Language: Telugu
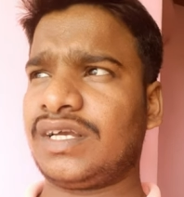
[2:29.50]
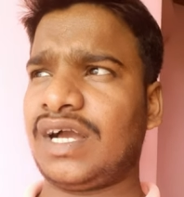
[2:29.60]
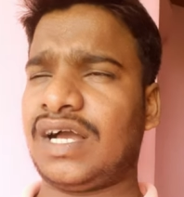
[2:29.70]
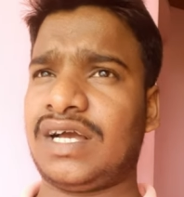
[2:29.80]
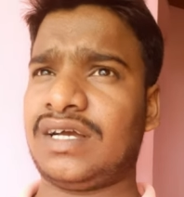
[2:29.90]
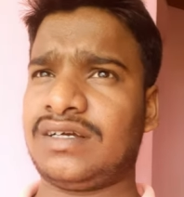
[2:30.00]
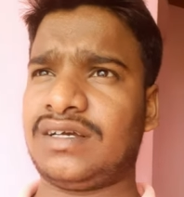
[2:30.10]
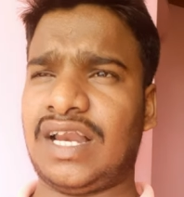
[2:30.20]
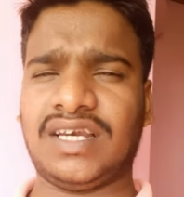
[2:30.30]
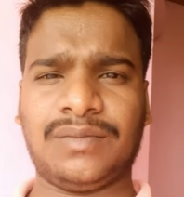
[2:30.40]
ఇంకా
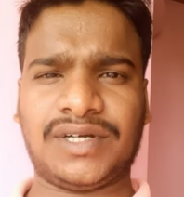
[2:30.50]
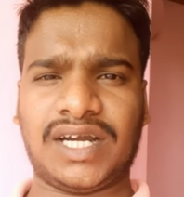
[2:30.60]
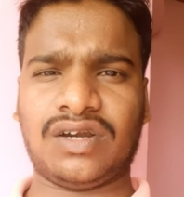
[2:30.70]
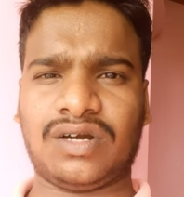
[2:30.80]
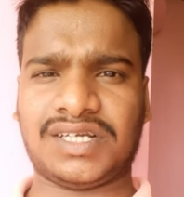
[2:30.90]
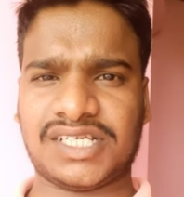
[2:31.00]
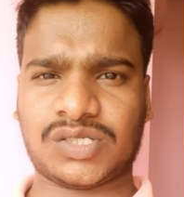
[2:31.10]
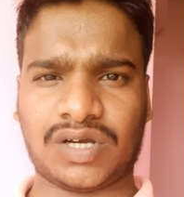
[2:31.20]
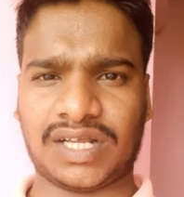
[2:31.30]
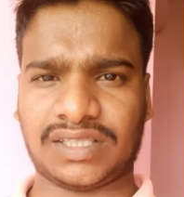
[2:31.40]
అన్లిమిటెడ్లో టీ
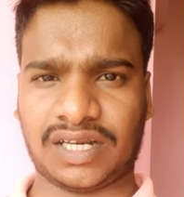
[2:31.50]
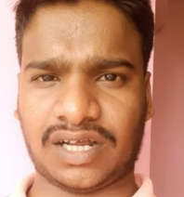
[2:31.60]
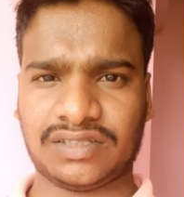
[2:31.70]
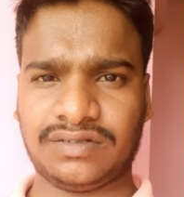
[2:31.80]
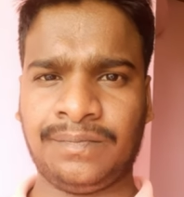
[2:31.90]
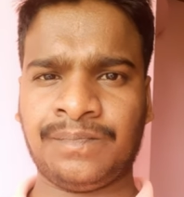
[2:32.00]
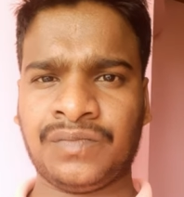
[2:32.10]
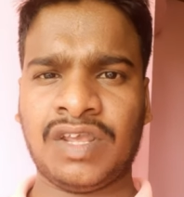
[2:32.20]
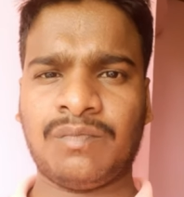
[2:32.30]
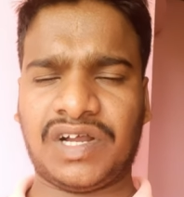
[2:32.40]
స్కోర్ అయితే రాదు
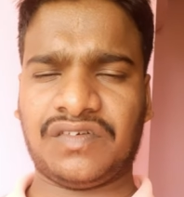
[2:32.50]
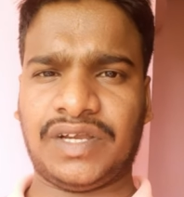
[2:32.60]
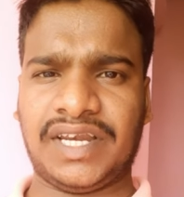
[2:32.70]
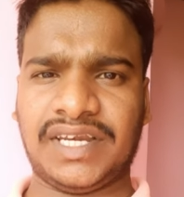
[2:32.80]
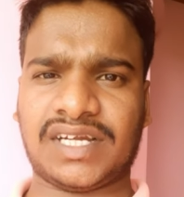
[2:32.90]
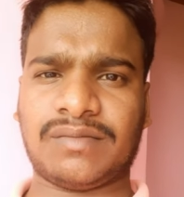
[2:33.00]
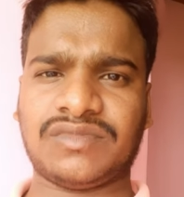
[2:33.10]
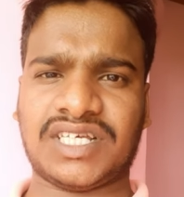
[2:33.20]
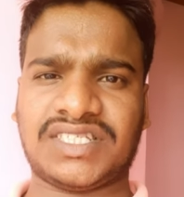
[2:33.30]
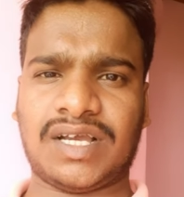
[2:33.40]
మనం ఎన్ని
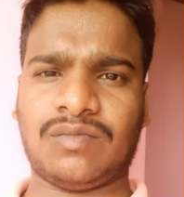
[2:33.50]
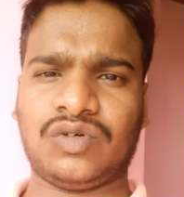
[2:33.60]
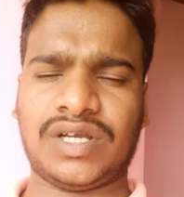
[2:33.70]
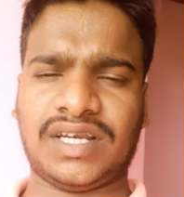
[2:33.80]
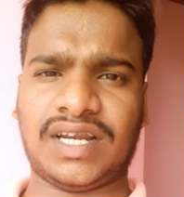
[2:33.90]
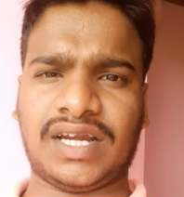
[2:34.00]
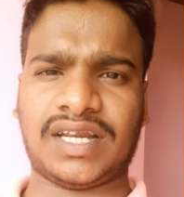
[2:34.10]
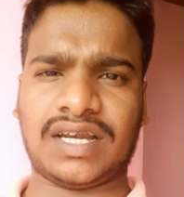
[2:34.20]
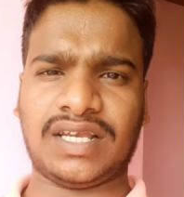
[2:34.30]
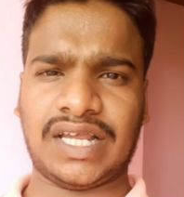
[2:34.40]
అటెంప్ట్ చేసాము ఎన్ని
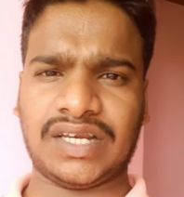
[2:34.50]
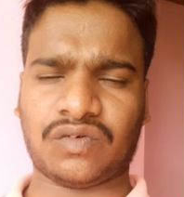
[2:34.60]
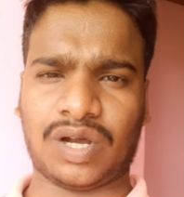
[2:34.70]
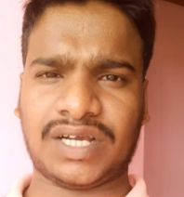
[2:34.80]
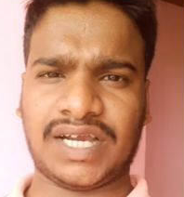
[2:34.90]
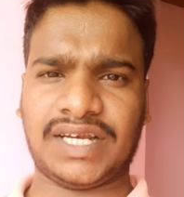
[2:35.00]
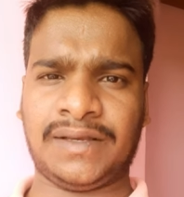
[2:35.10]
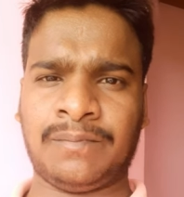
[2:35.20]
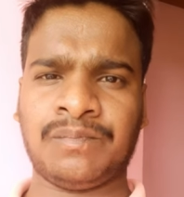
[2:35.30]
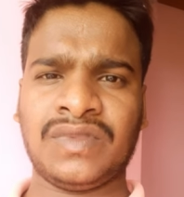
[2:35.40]
రైట్ అని ఎన్ని రాంగ్
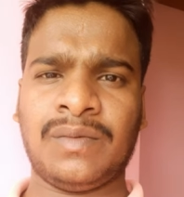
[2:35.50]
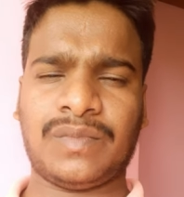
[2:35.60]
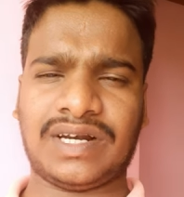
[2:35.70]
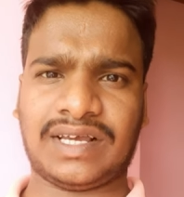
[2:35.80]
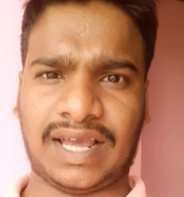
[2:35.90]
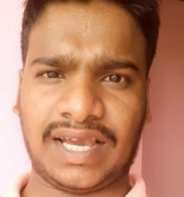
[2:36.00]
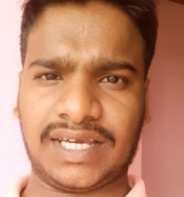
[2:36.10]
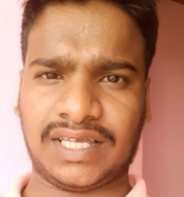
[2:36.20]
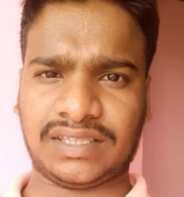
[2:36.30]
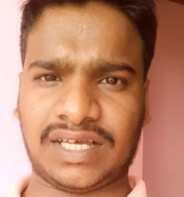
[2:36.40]
అని మన
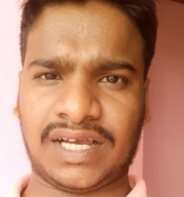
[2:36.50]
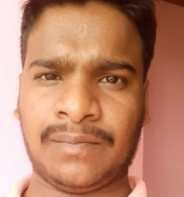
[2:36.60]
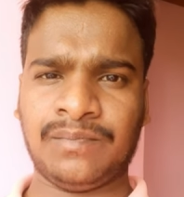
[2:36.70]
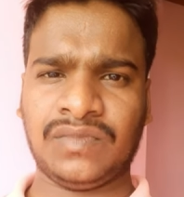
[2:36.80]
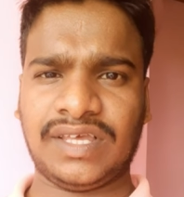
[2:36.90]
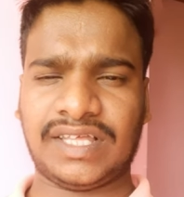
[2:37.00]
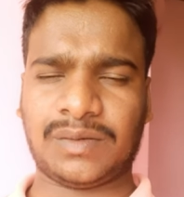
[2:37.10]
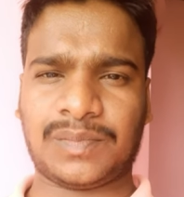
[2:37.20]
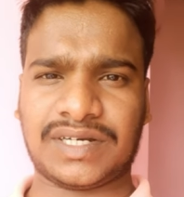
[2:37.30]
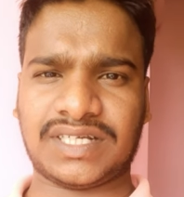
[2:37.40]
ర్యాంక్ ఎంత
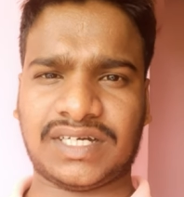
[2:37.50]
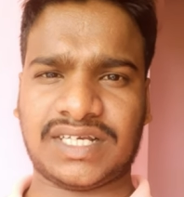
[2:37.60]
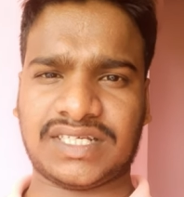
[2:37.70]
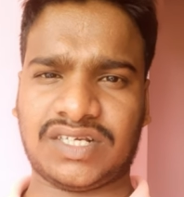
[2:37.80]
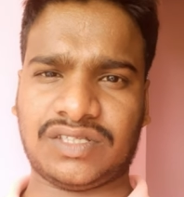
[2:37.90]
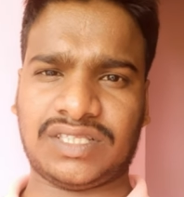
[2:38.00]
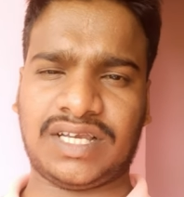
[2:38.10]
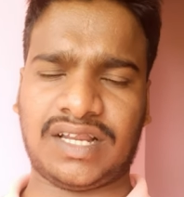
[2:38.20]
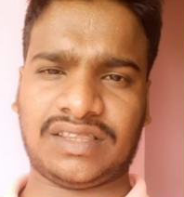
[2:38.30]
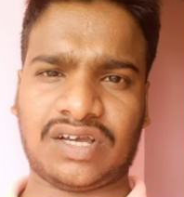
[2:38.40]
ఎంత పర్సంటేజ్లో ఉంది
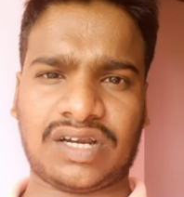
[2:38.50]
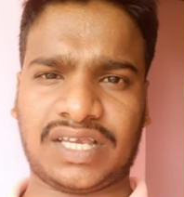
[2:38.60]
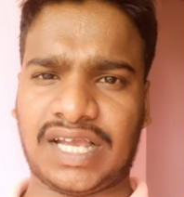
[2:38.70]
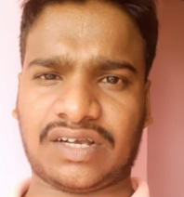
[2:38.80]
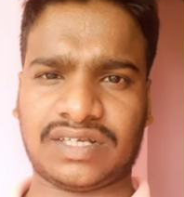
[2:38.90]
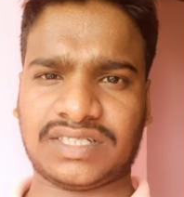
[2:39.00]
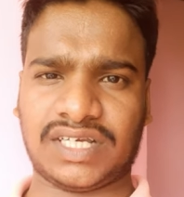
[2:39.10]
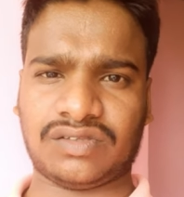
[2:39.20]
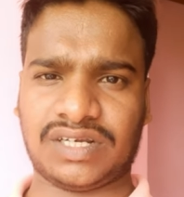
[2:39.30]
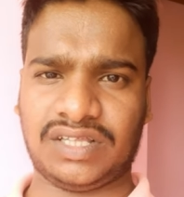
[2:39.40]
ఎంత ఎక్రసీ
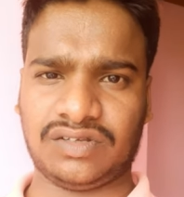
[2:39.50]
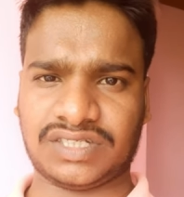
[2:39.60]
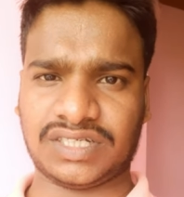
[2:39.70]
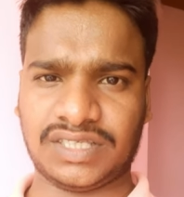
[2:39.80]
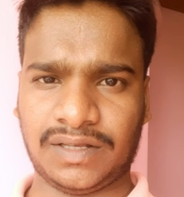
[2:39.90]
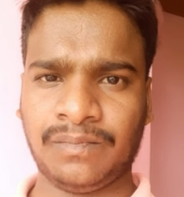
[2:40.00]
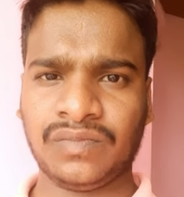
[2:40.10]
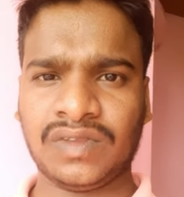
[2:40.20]
అనేది వచ్చింది